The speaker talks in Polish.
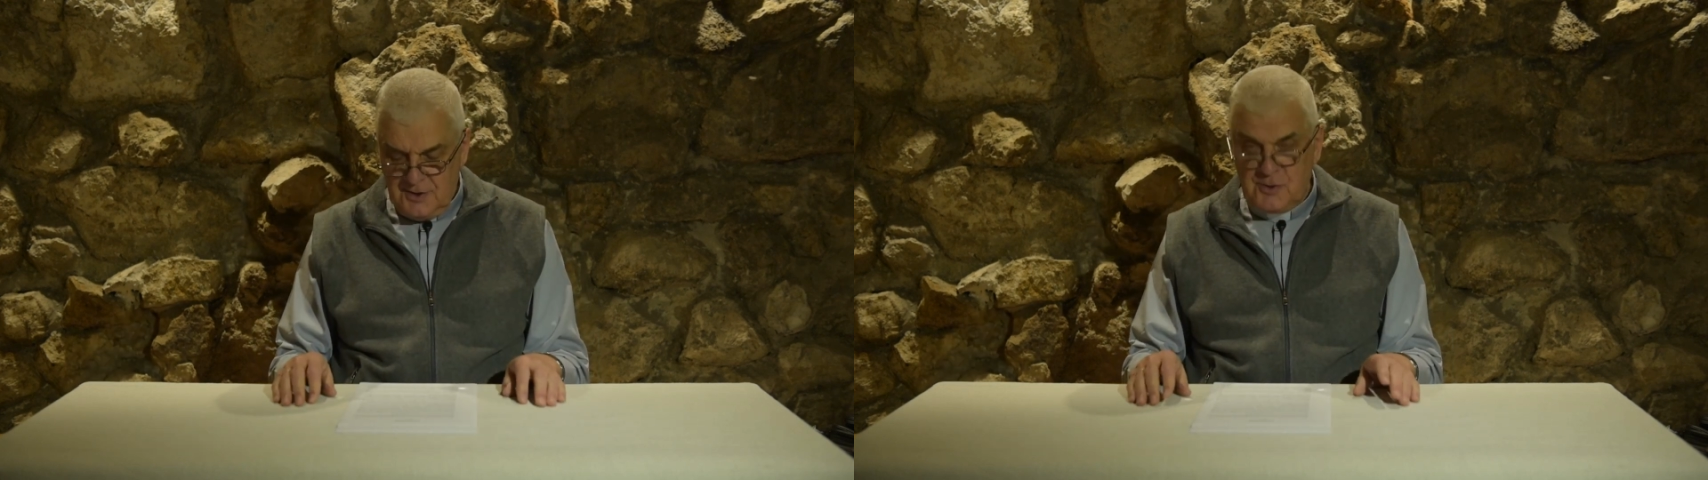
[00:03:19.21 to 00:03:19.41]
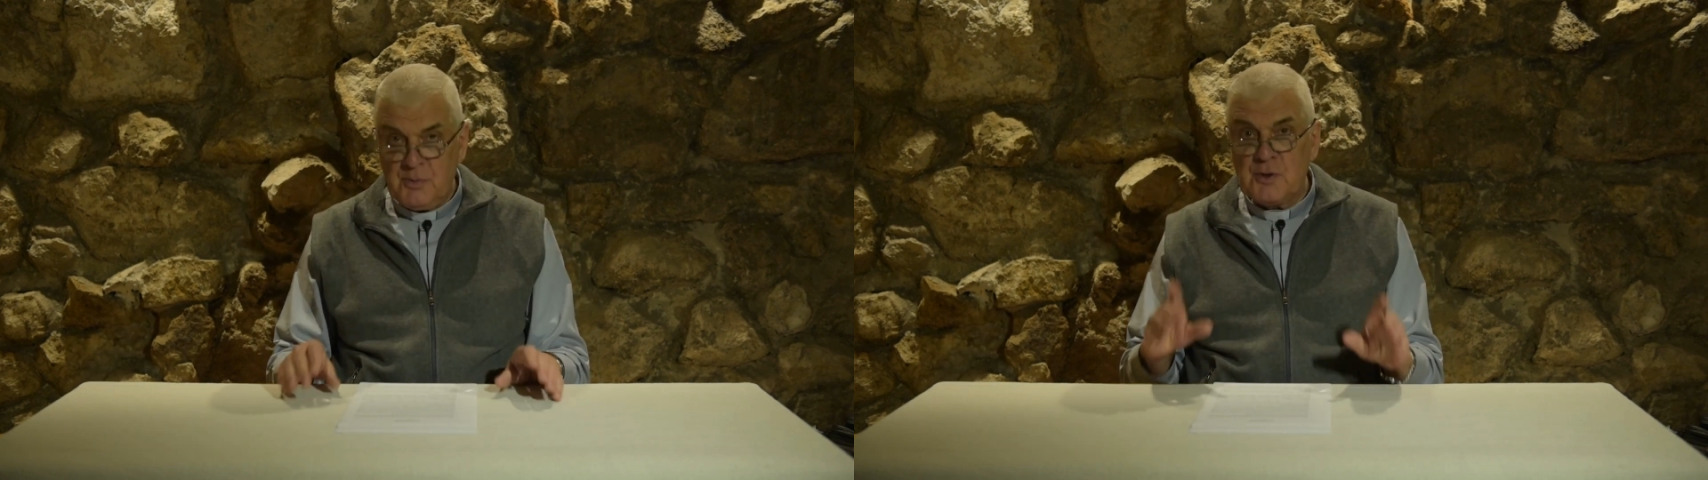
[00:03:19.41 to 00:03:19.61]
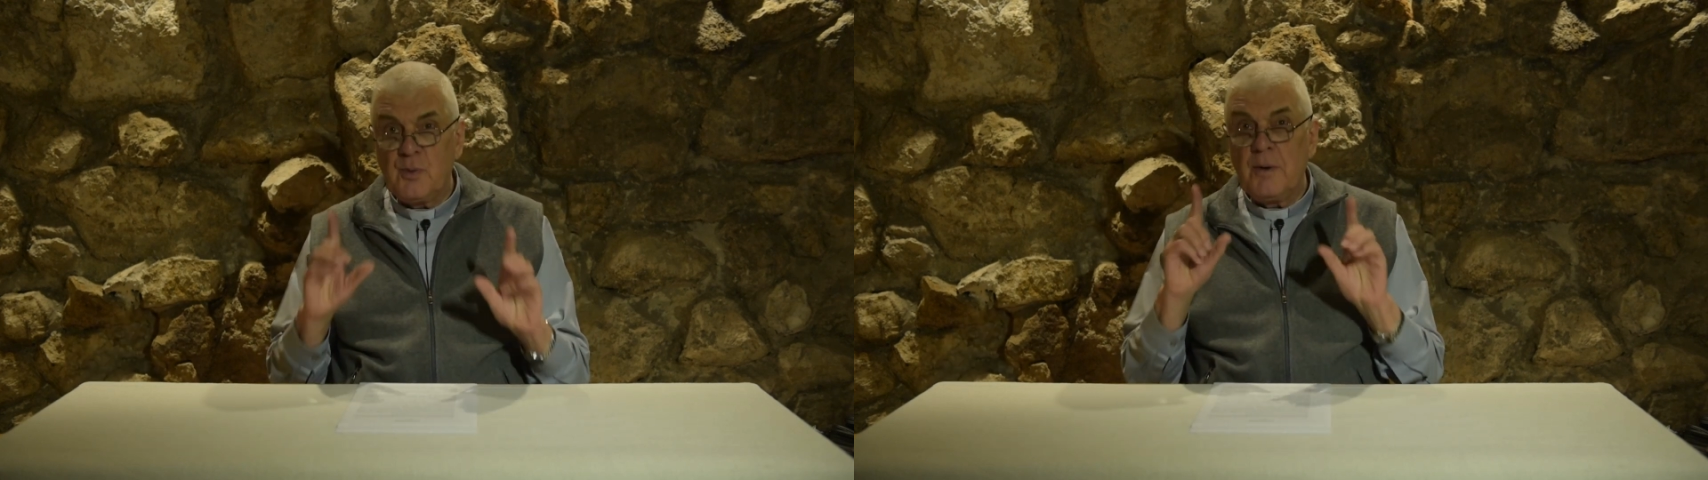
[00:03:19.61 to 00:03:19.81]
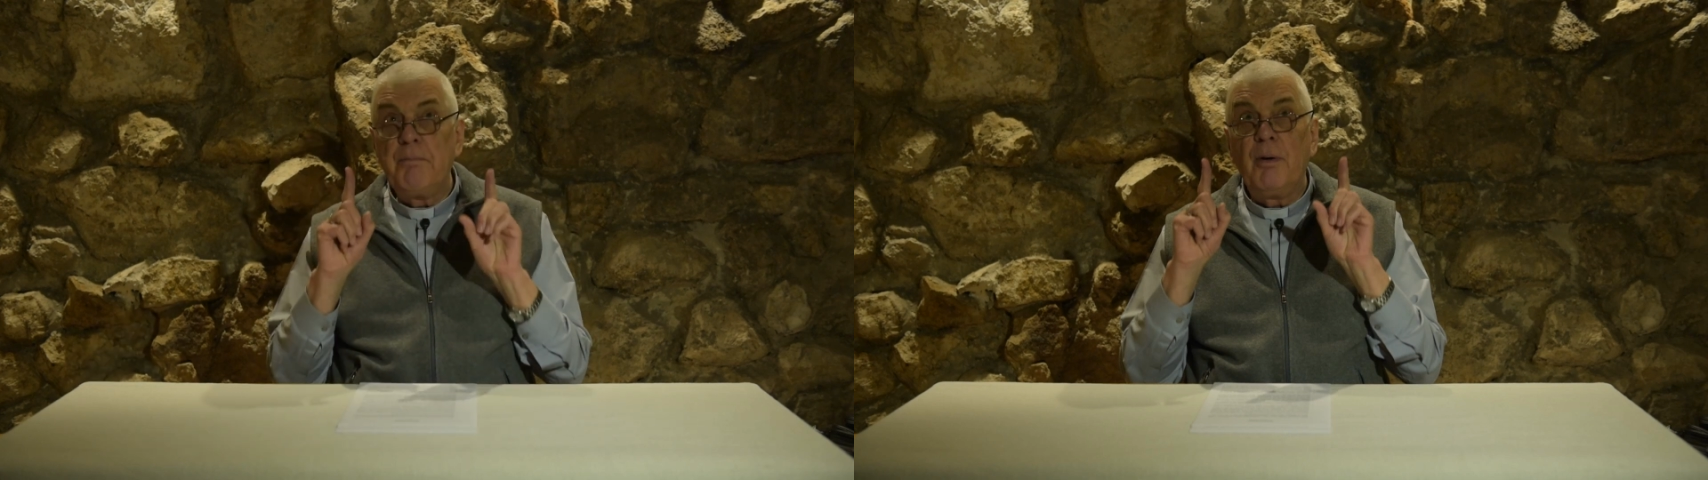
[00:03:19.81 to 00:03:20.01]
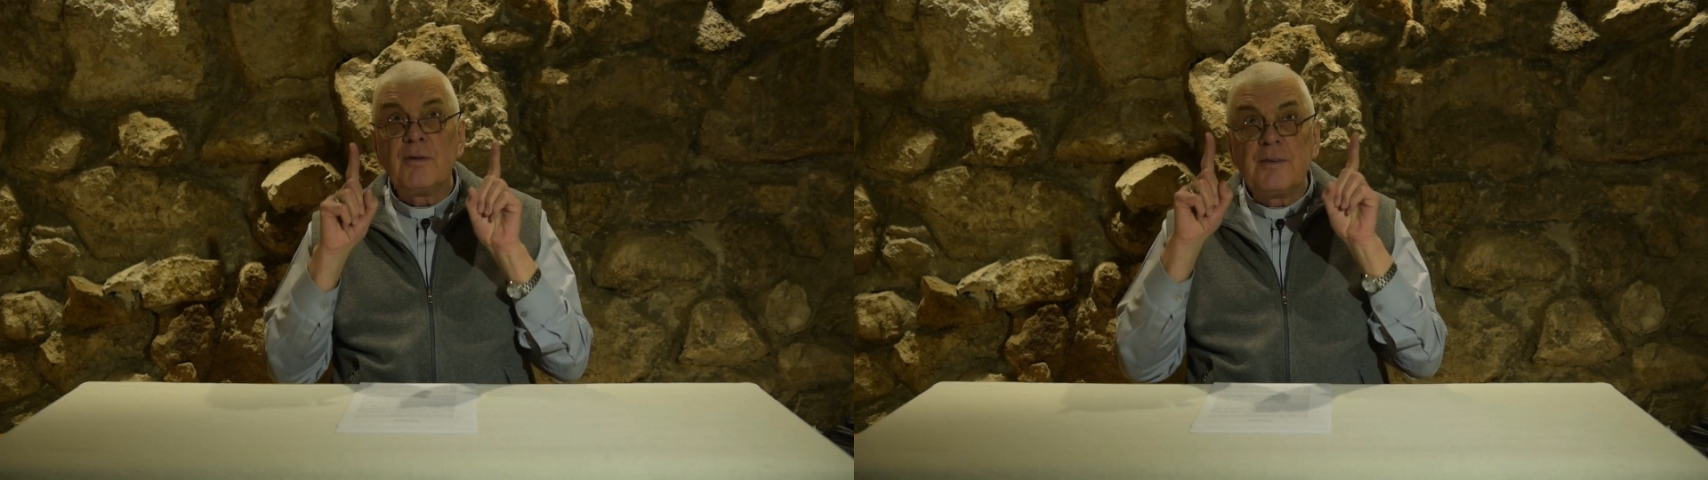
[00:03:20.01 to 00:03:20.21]
Zmysły
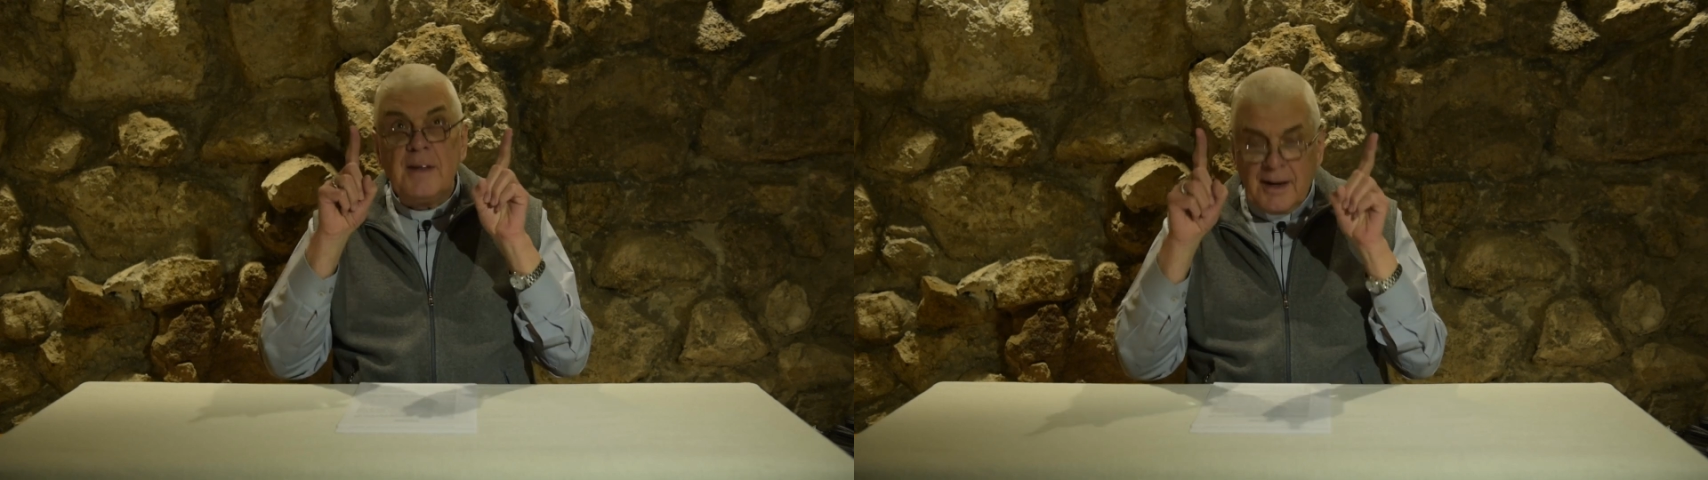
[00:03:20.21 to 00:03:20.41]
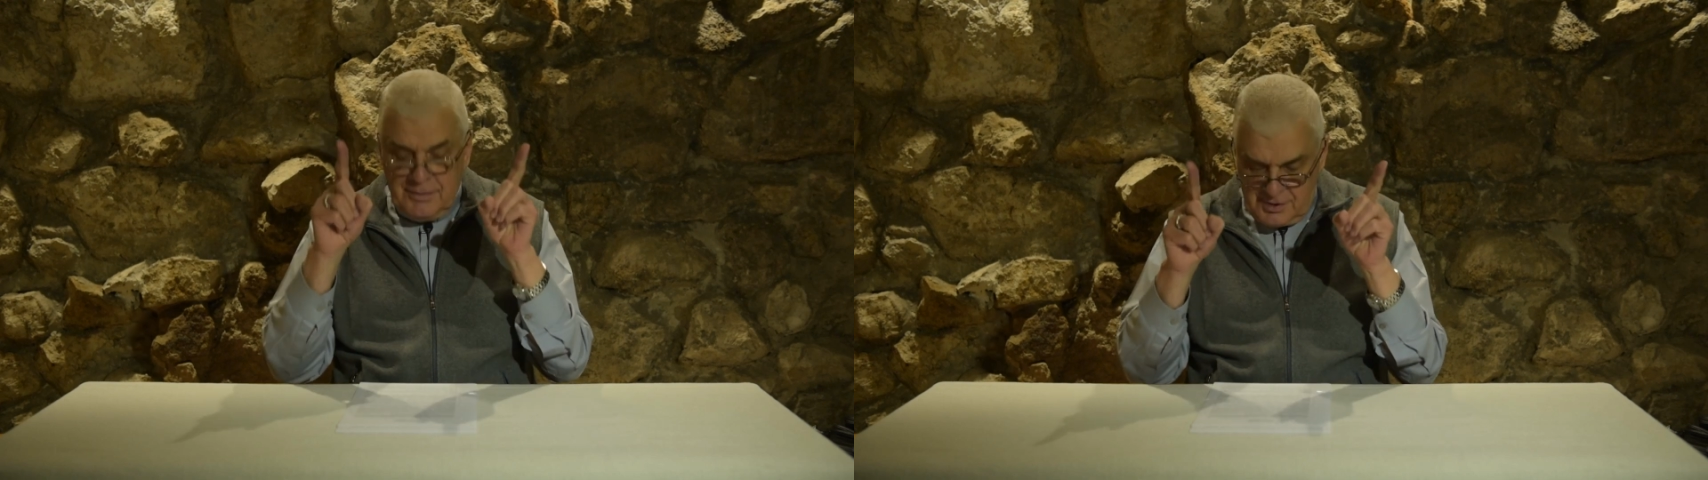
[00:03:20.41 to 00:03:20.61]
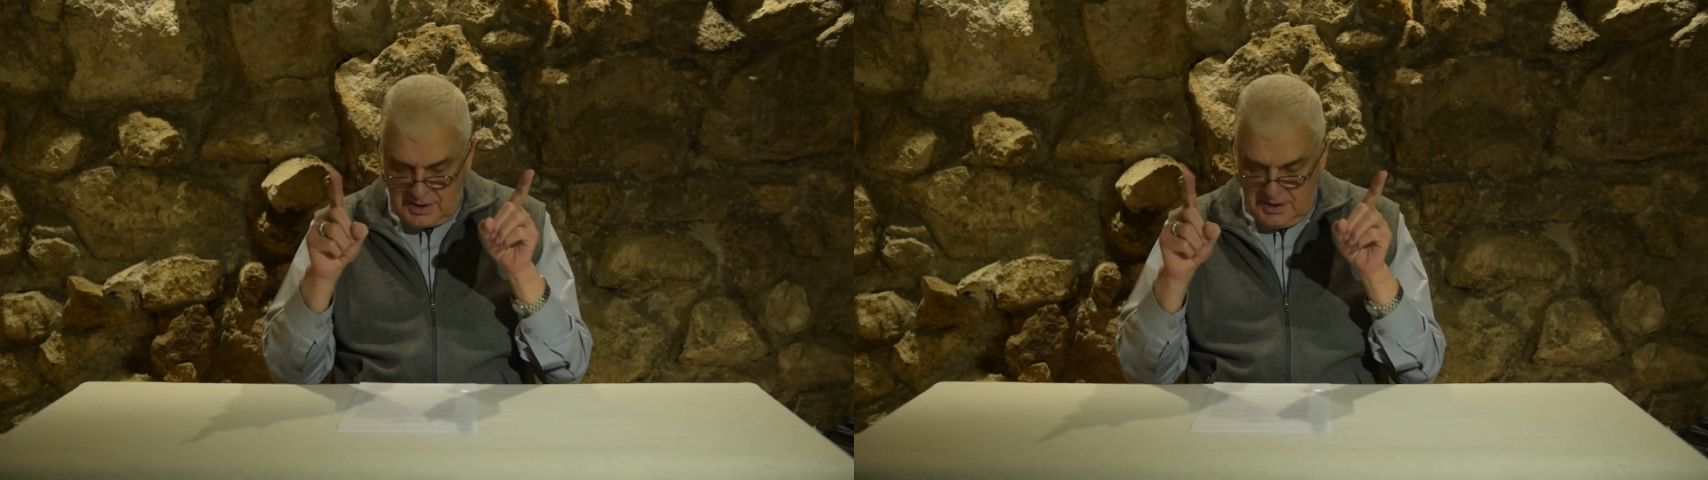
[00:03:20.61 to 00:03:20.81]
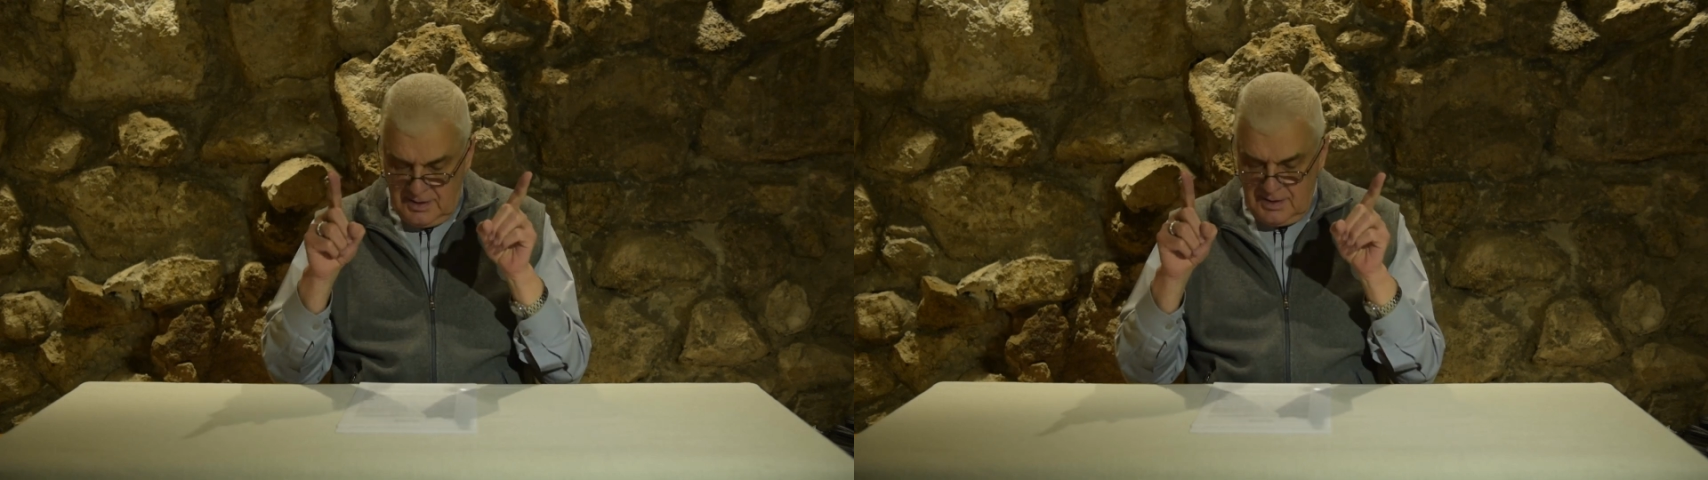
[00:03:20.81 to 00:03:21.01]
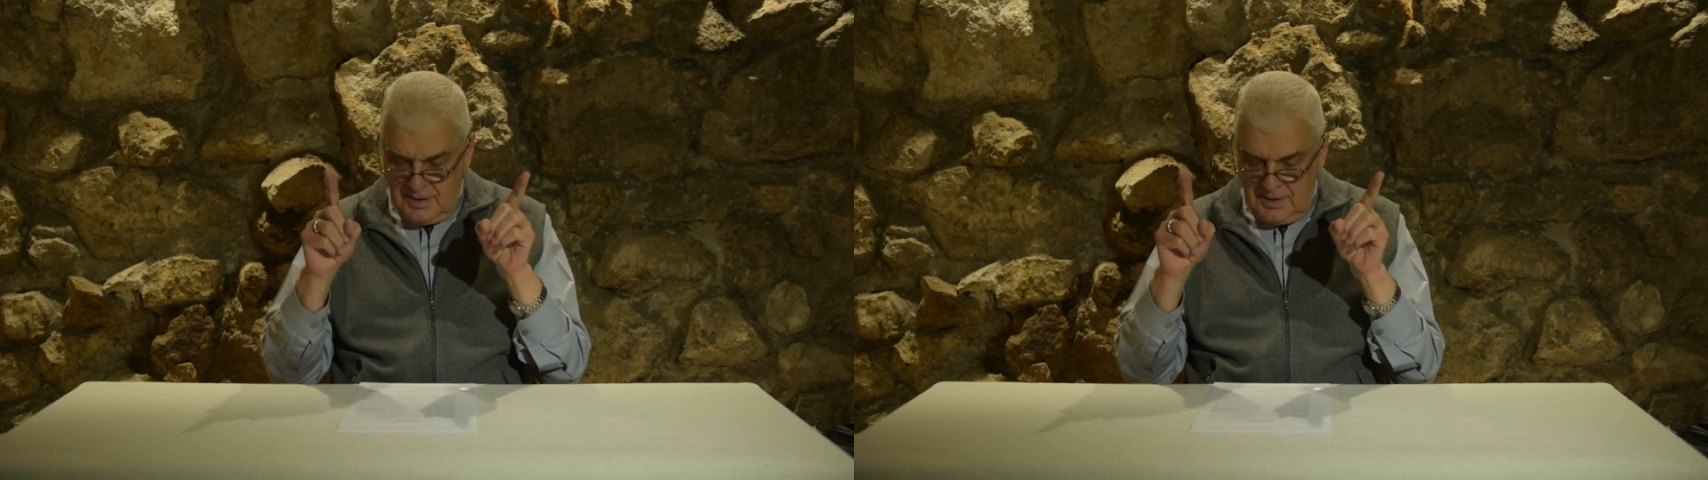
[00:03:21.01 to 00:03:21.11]
poznawcze